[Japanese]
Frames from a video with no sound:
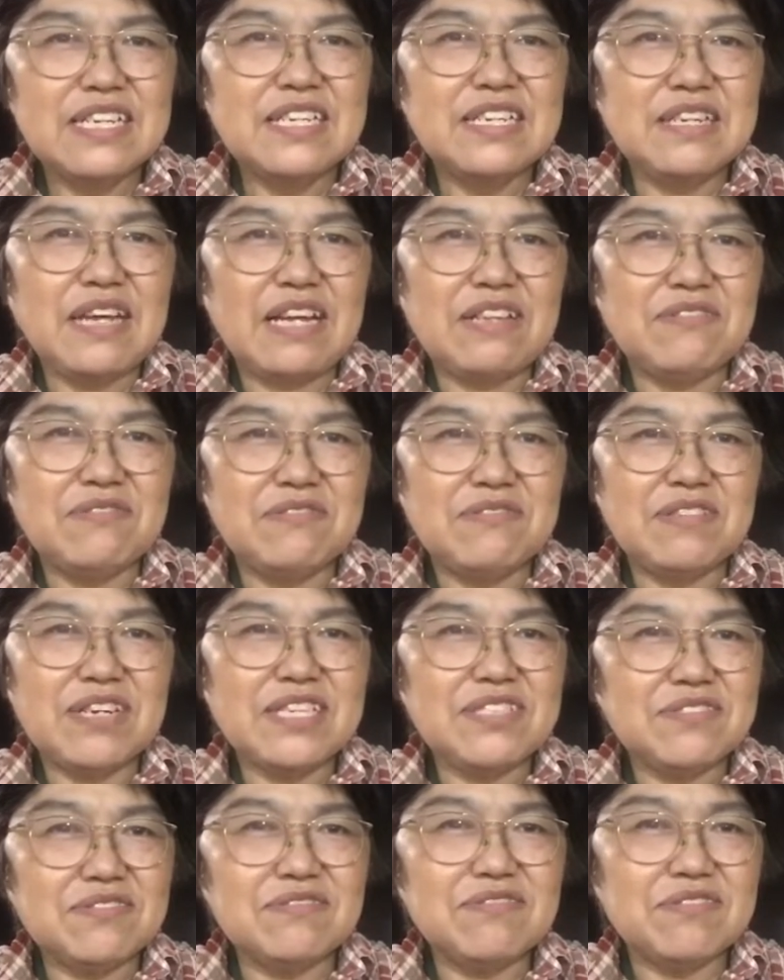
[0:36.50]
あの
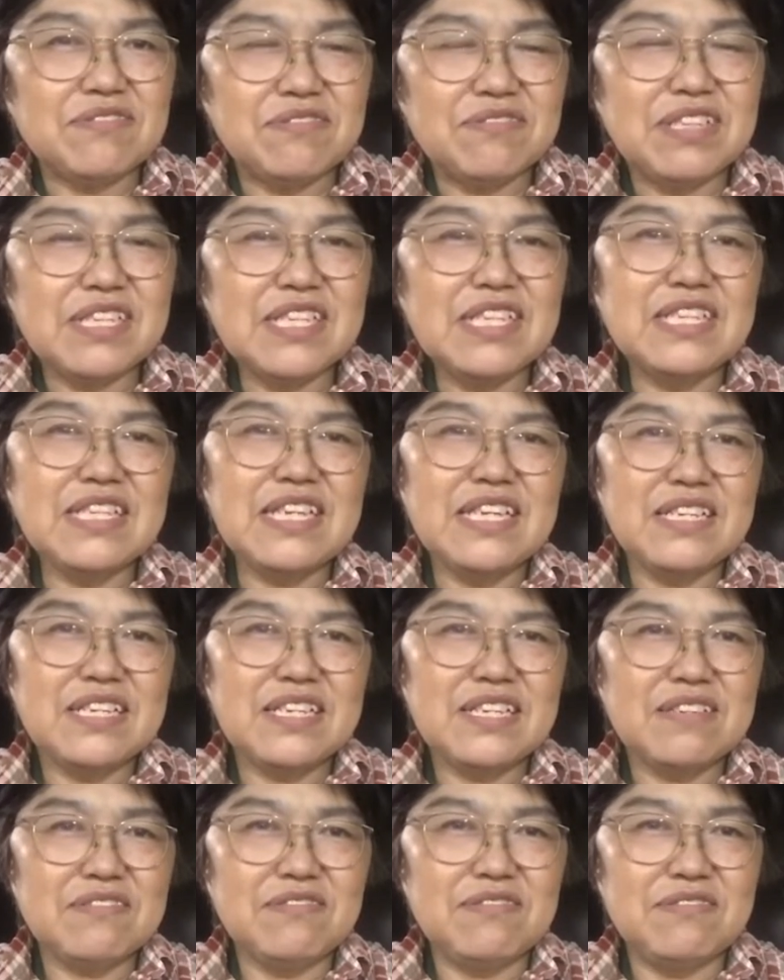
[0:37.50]
家族を乗せてね
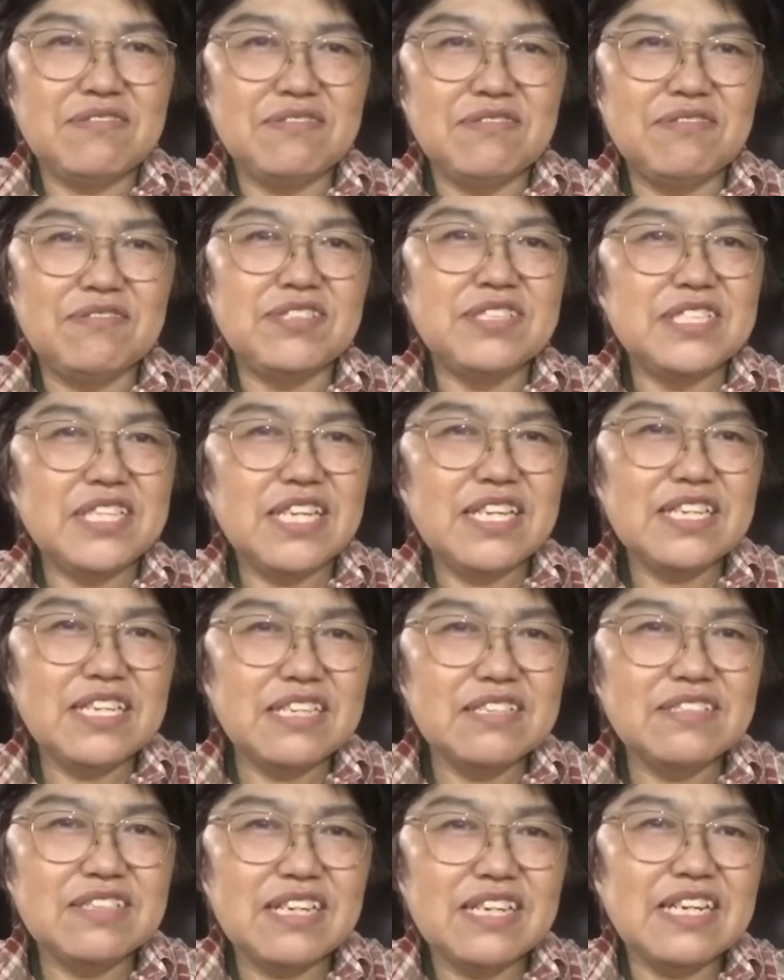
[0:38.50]
こう押してい
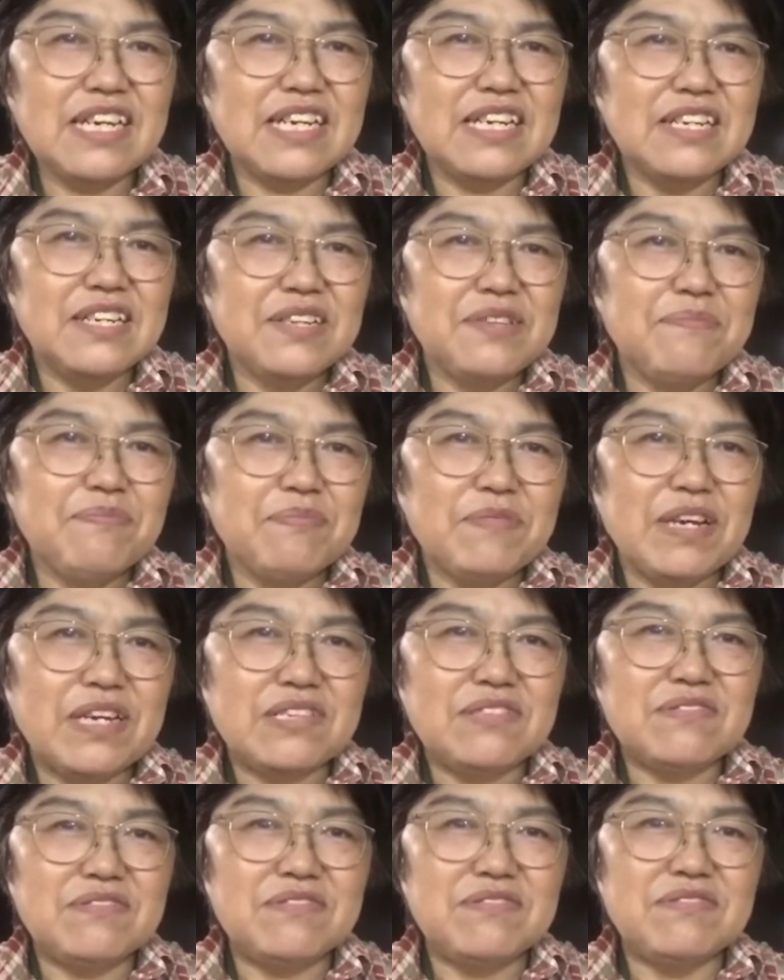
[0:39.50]
けるから
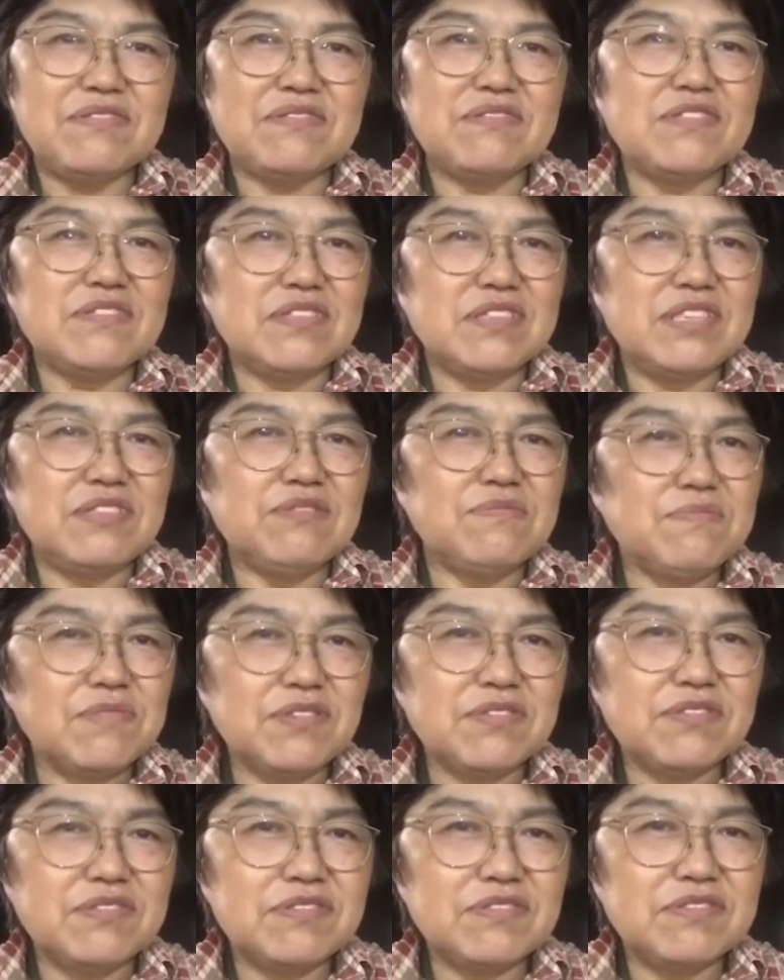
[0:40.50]
あの
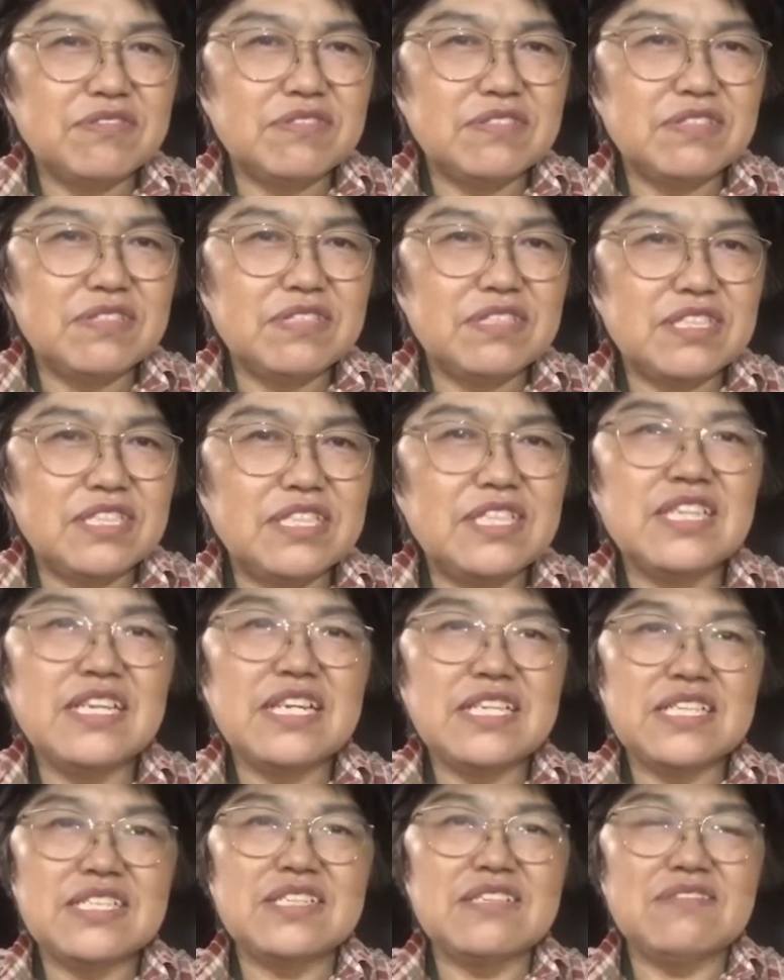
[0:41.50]
イオンモール行って
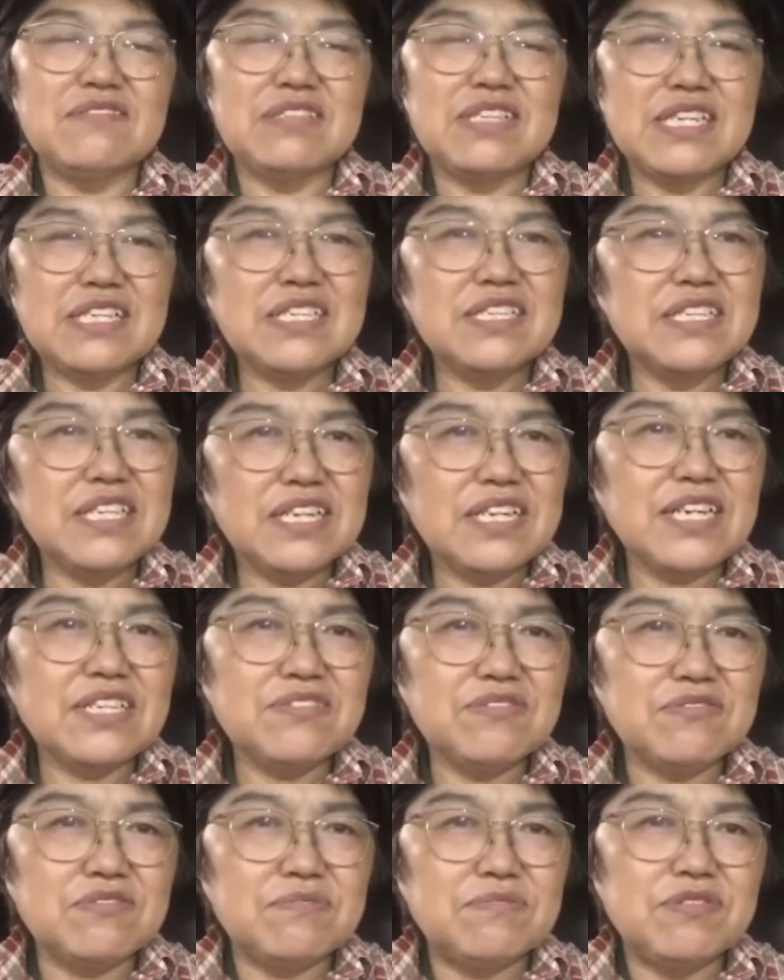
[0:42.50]
たんですけど最近ね家
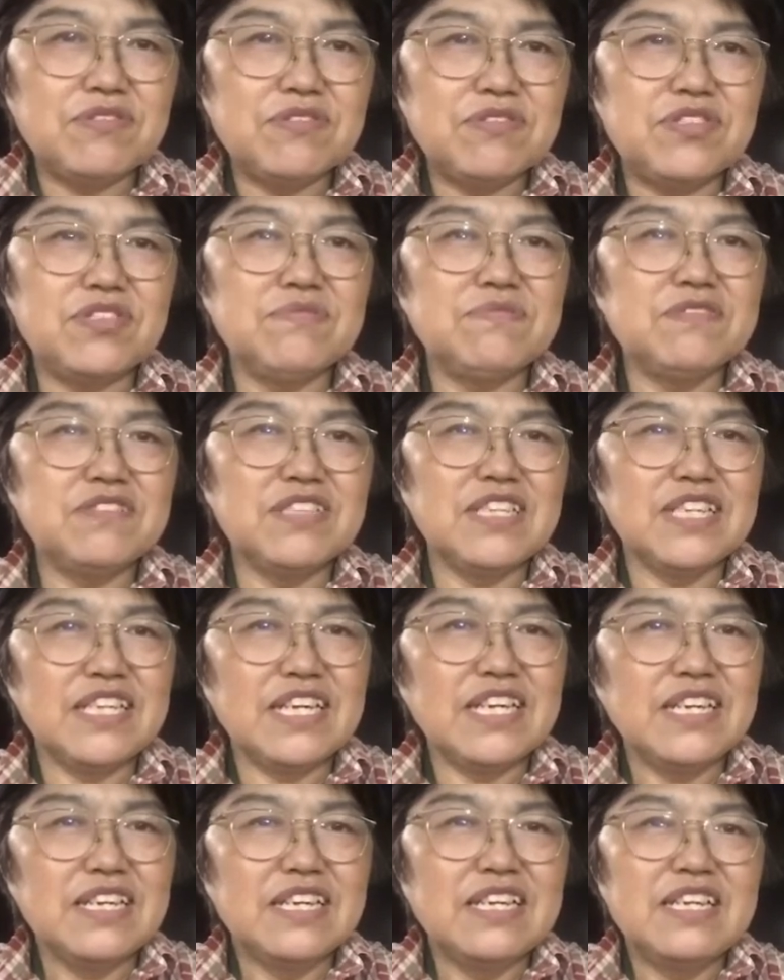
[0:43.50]
族も自分で
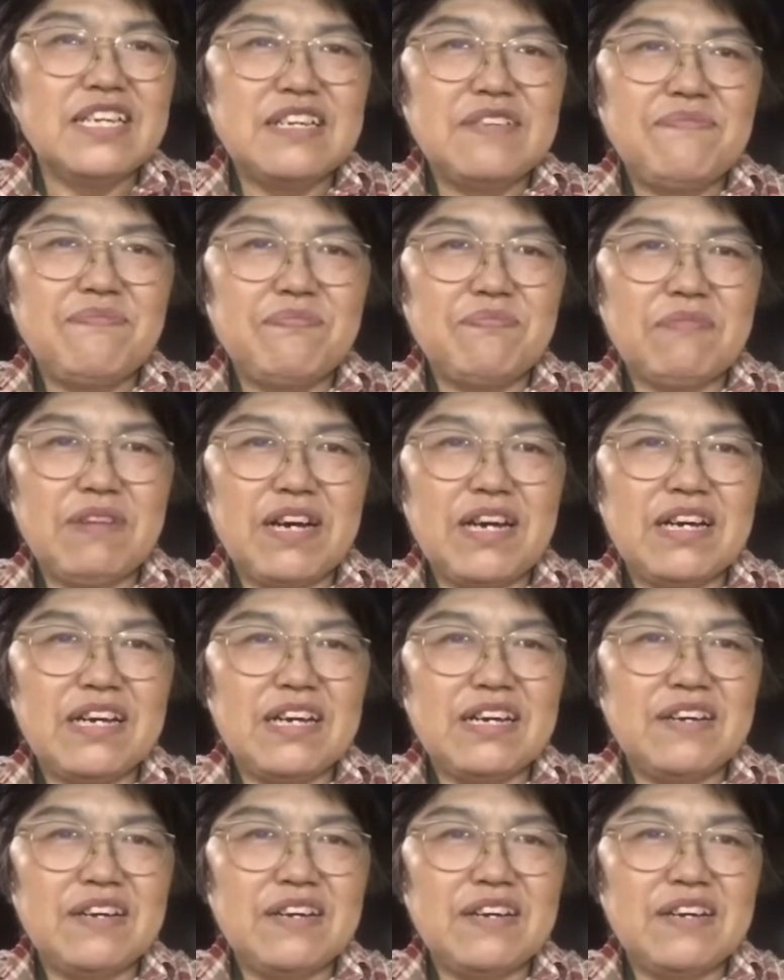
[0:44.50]
ねま